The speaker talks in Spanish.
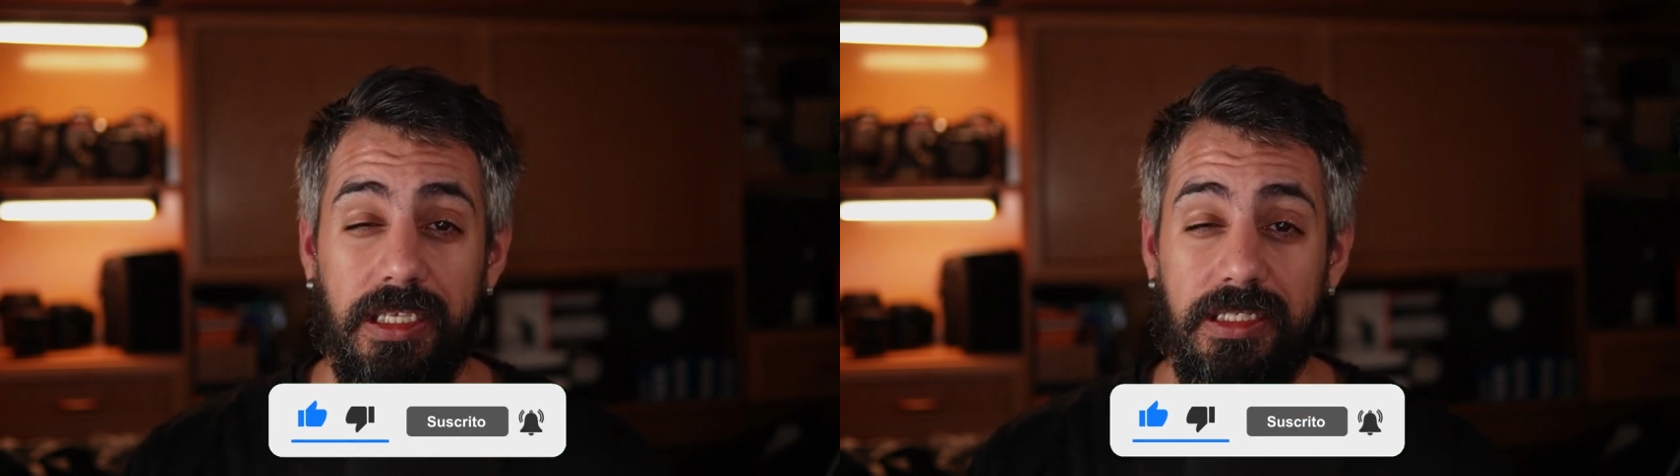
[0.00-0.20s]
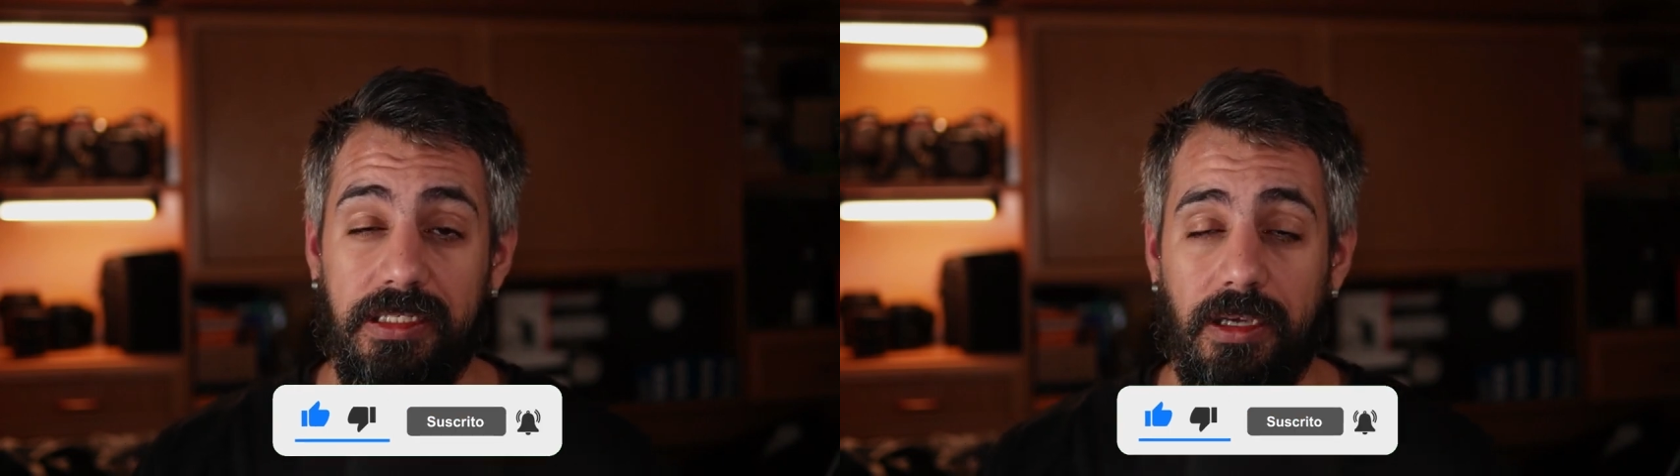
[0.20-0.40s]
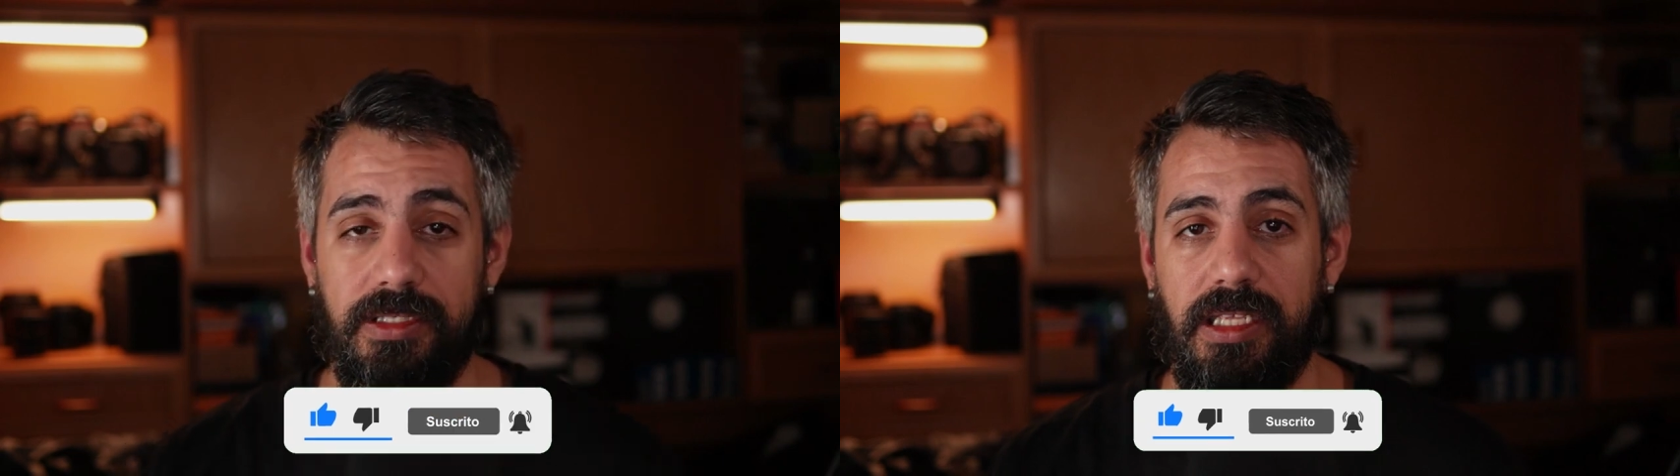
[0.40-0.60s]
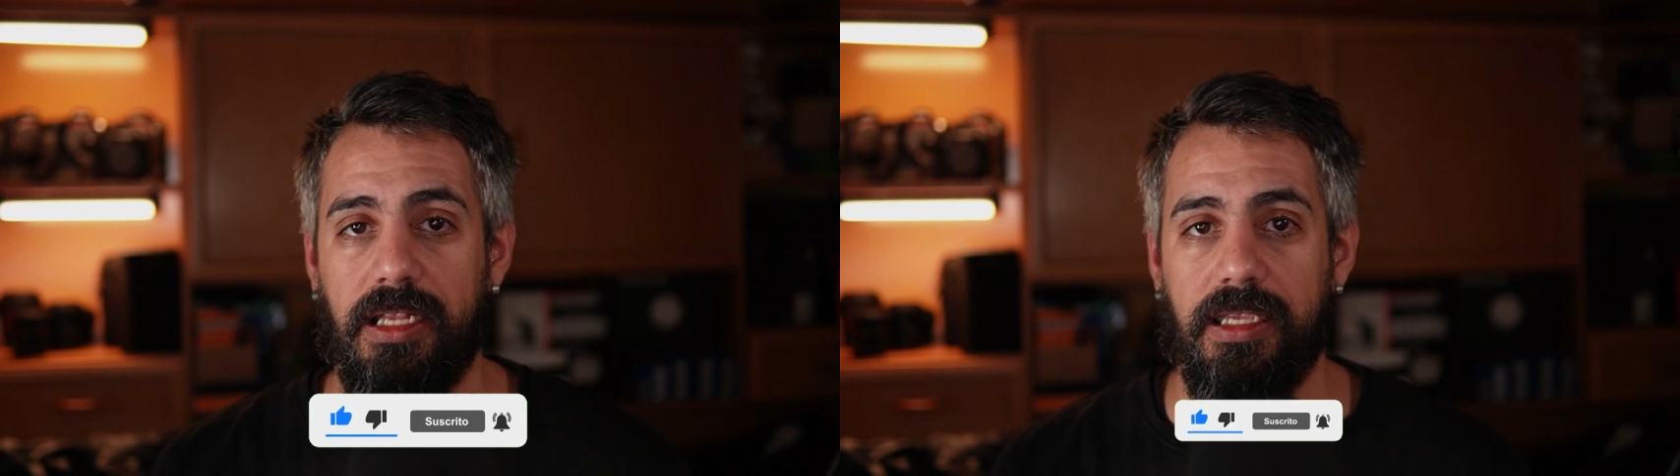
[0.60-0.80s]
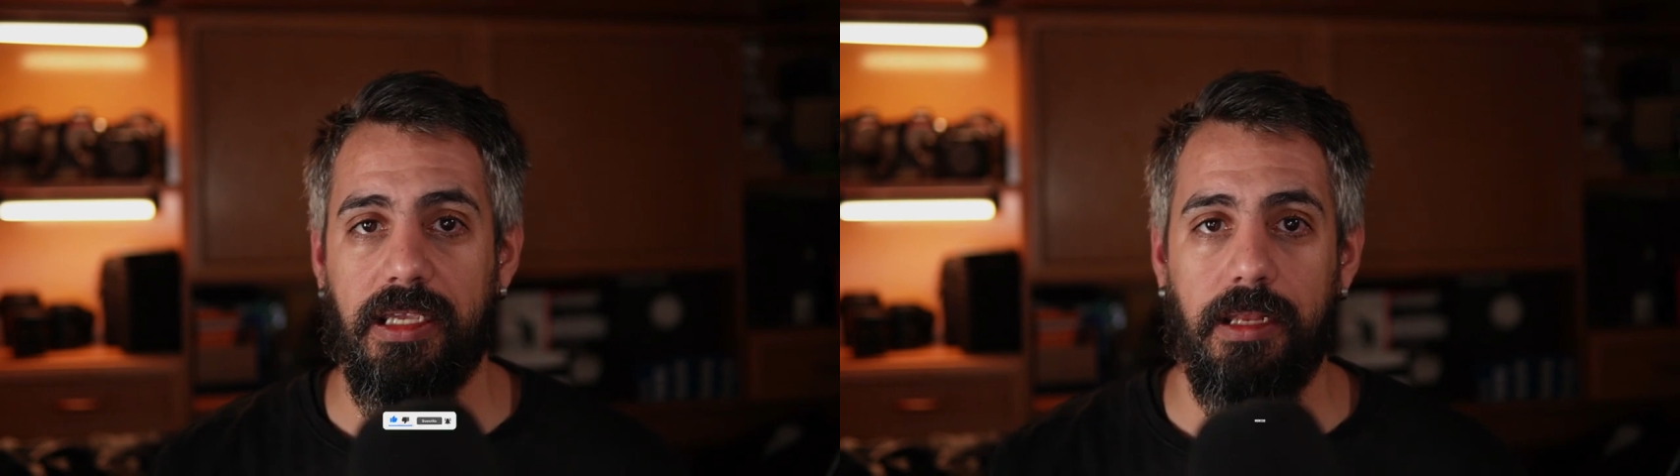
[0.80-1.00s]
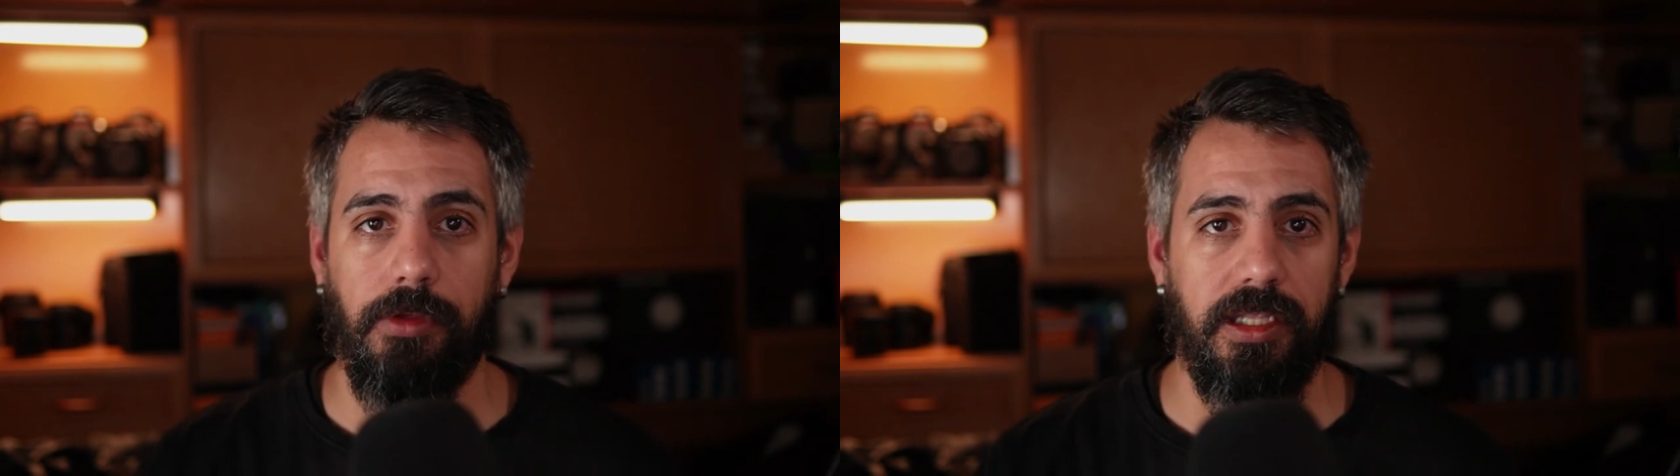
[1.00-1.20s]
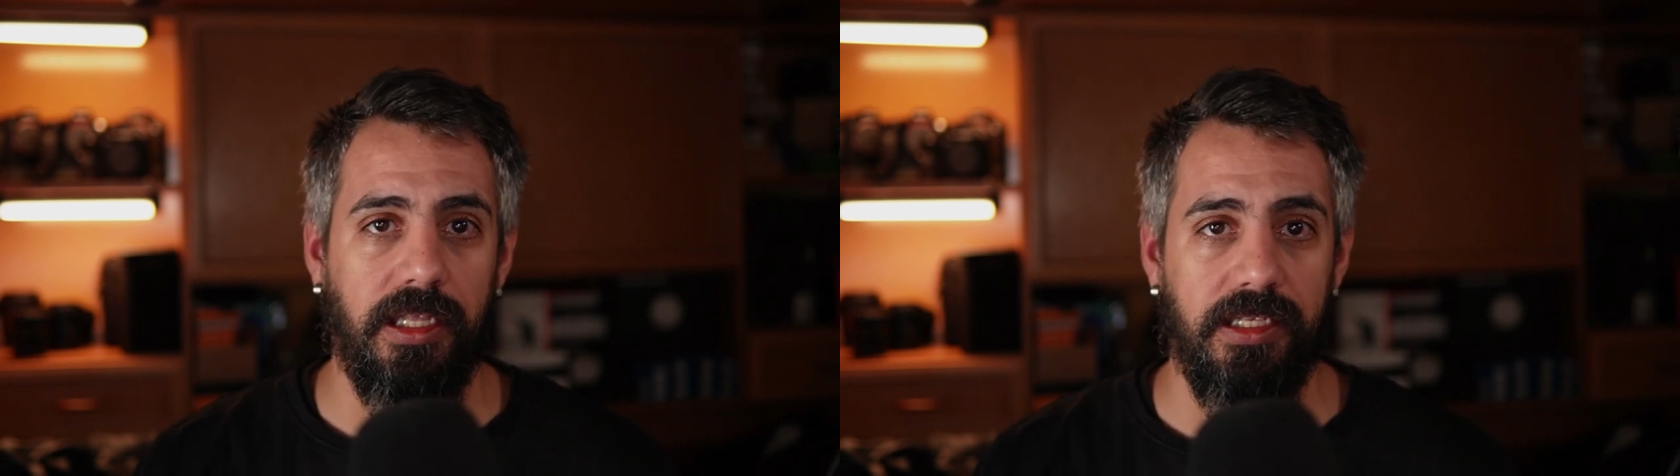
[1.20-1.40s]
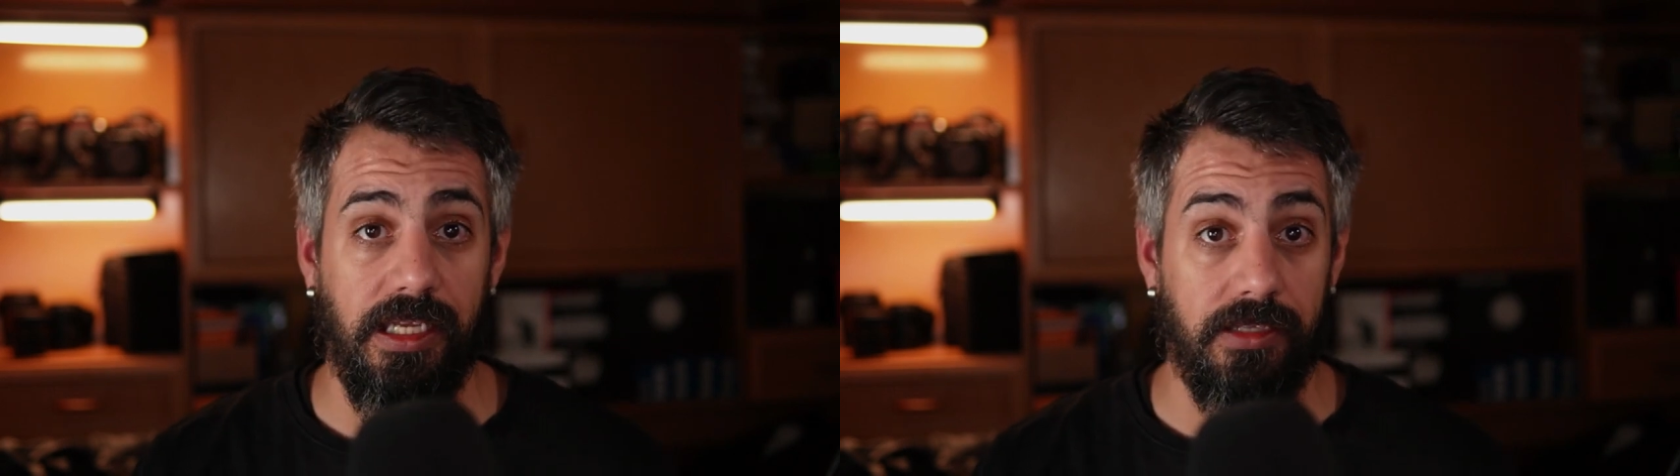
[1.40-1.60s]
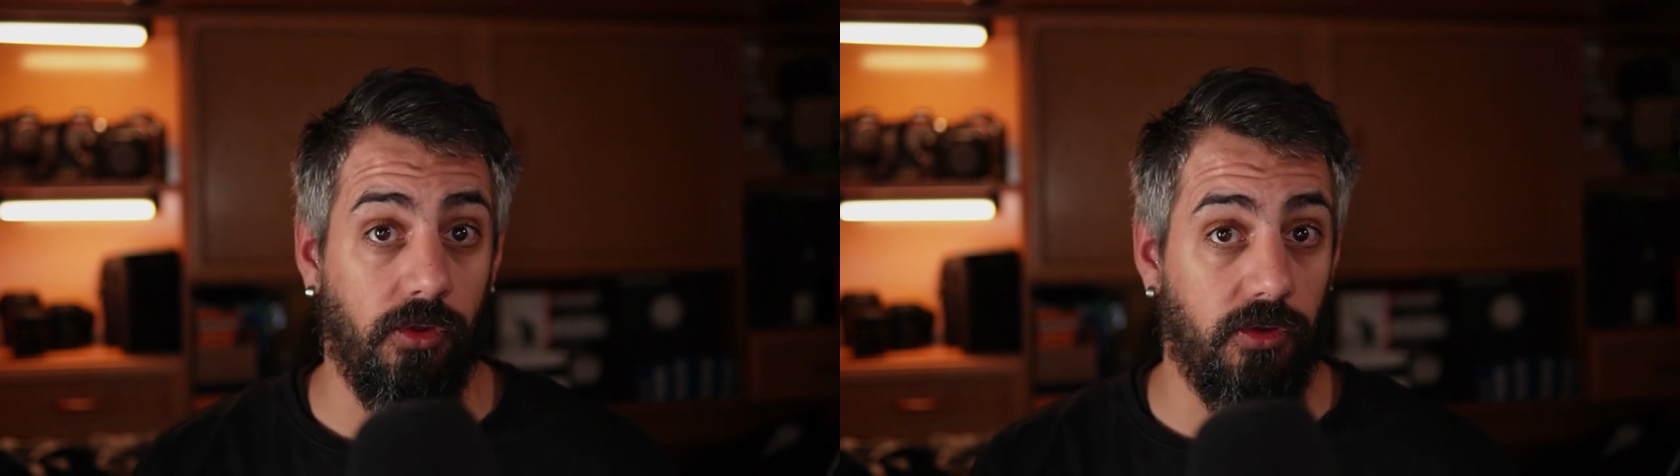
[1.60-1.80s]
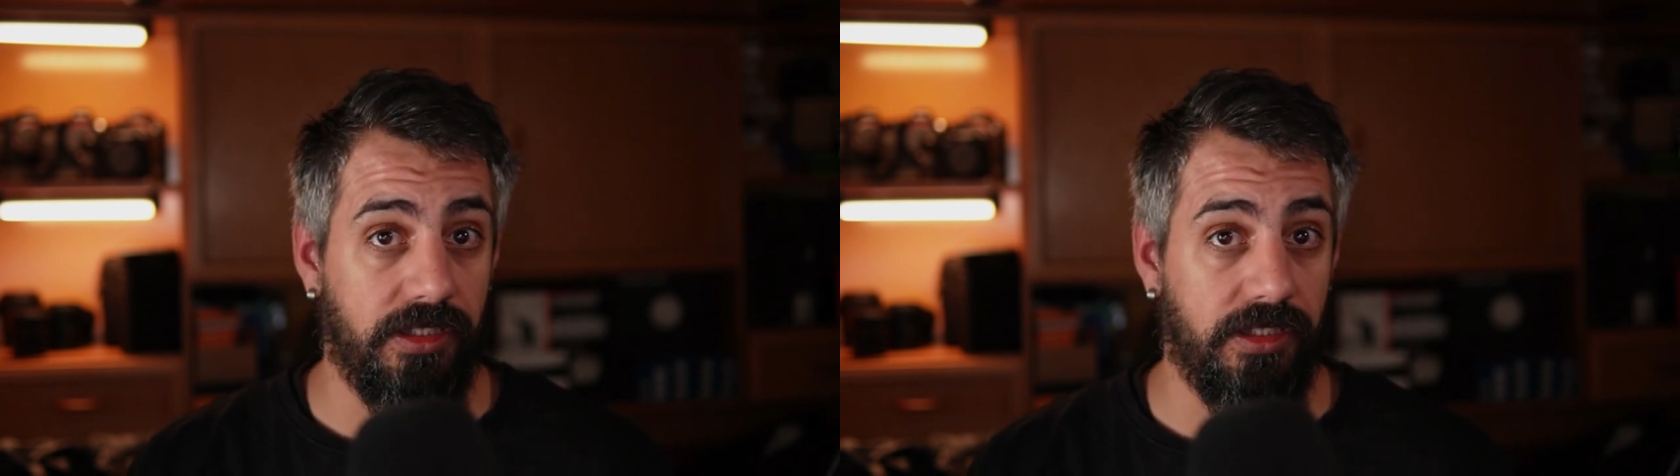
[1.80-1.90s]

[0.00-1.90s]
Y si sabes de alguien que le pueda interesar todo